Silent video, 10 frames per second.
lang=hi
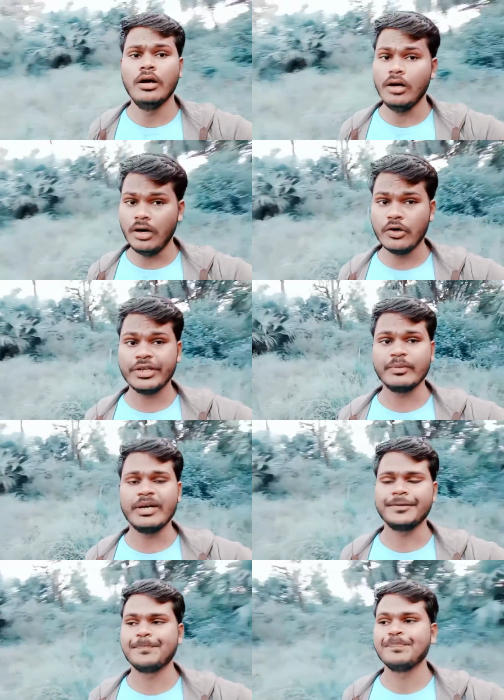और एक
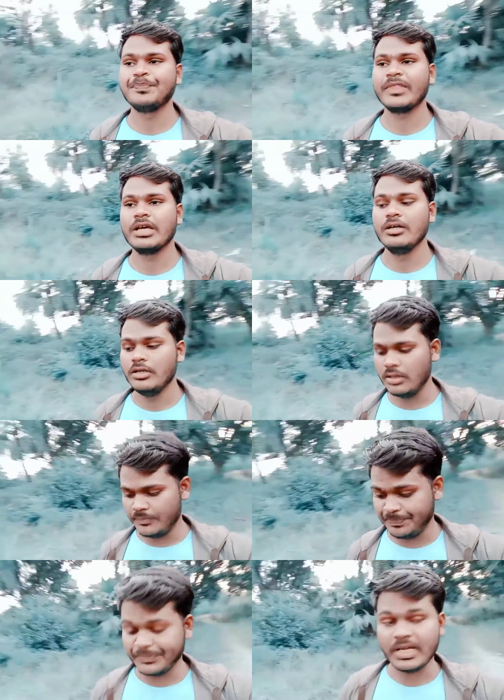बात
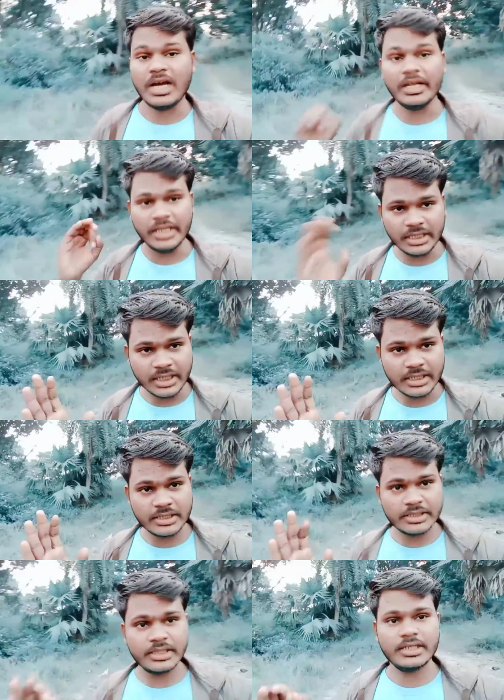आधार कार्ड लेके
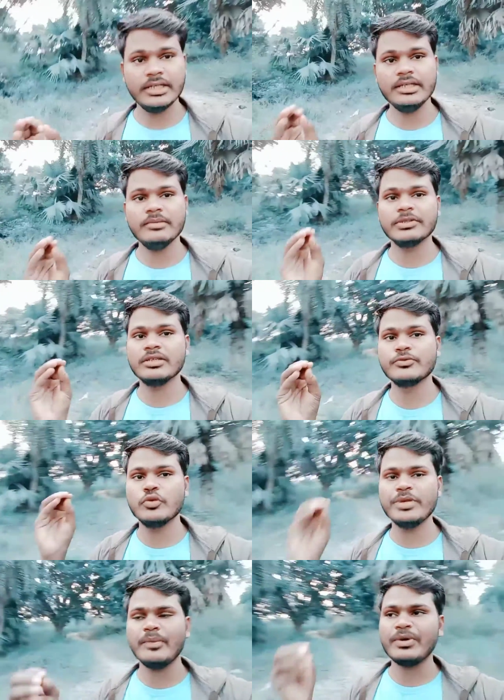जाना है मतलब जो
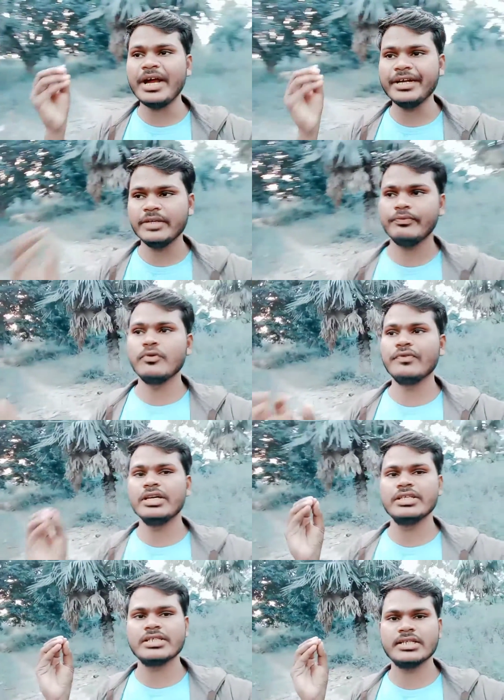भी आपका आईडी प्रूफ है
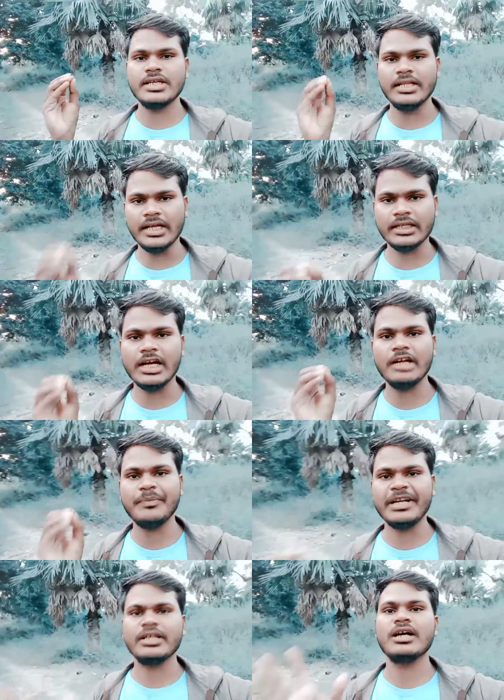जैसे कि आधार कार्ड
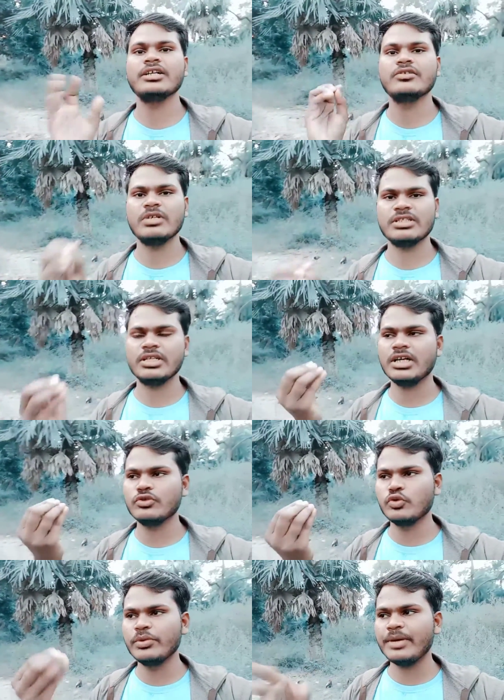पैन कार्ड निर्वाचन कार्ड
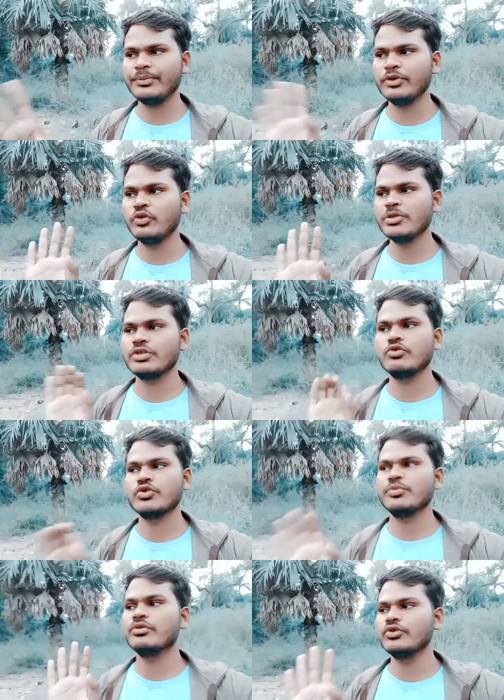जो भी आप तीनों में से कुछ
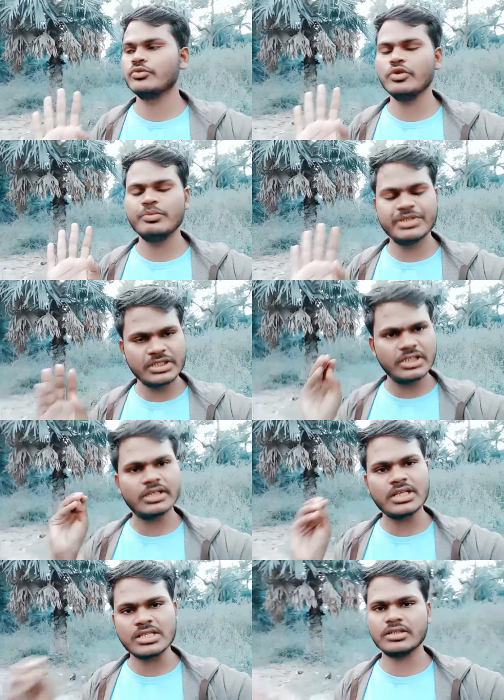भी कोई कोई भी चीज़ लेकर
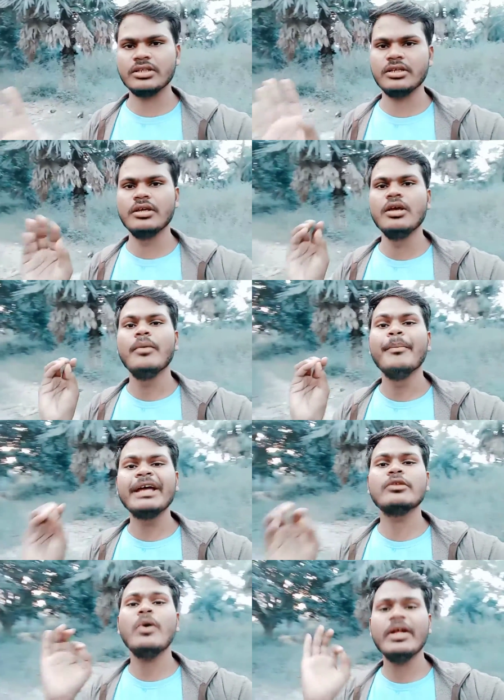जा सकते हैं मैं
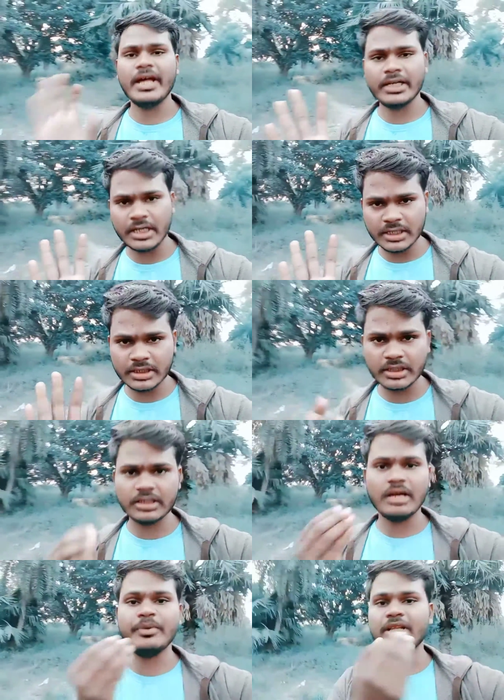तो आधार कार्ड लेकर गया
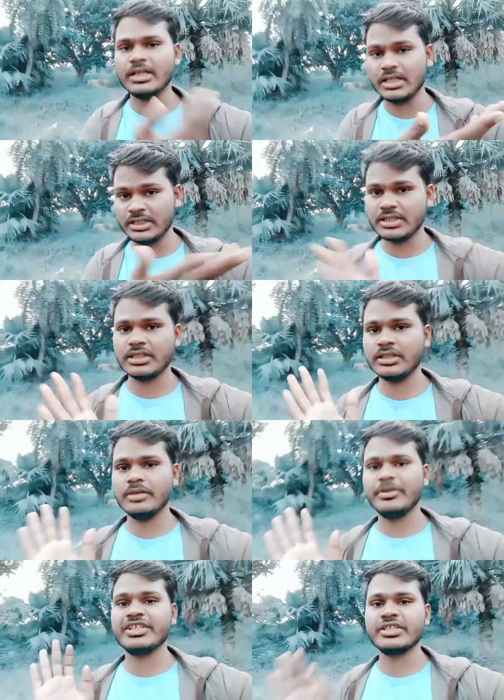था आप आधार कार्ड देख सकते हैं
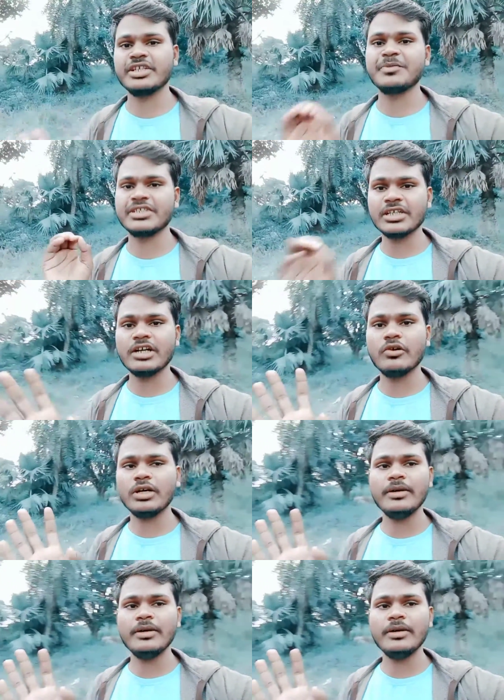मेरे स्क्रीन पर चल रहा होगा